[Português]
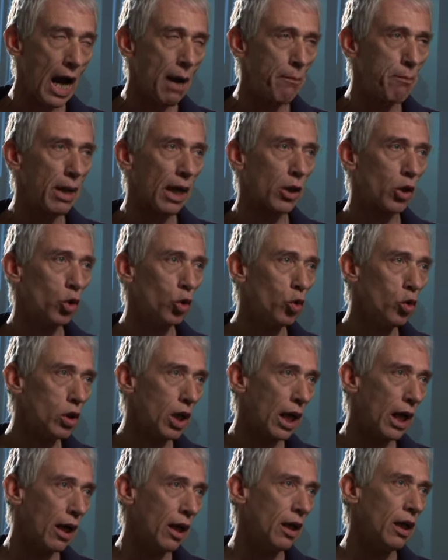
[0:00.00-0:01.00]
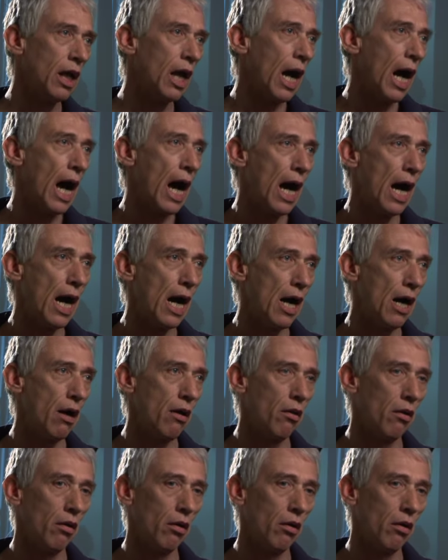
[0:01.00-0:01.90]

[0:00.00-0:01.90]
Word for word: abertura a